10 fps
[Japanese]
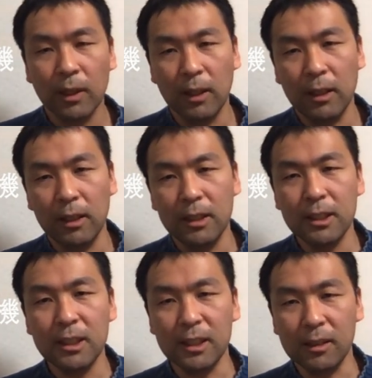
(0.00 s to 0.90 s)
えー、
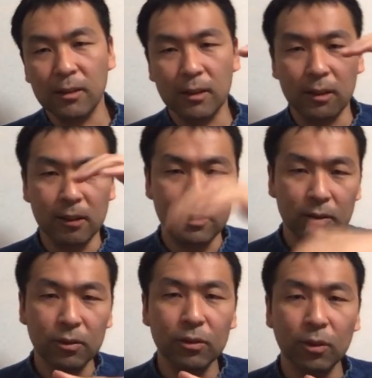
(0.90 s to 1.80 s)
一時
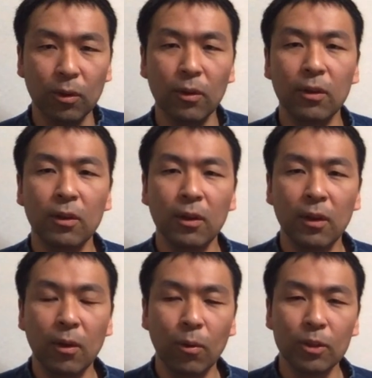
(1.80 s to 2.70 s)
ぐんと
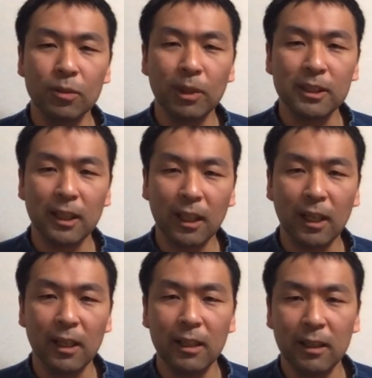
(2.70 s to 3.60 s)
落ちました
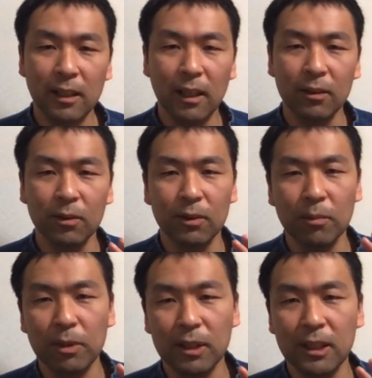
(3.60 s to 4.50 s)
が、あの
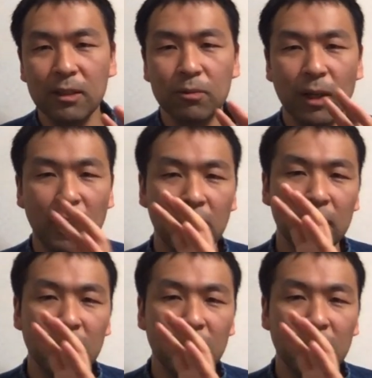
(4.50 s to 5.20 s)
やっぱり金は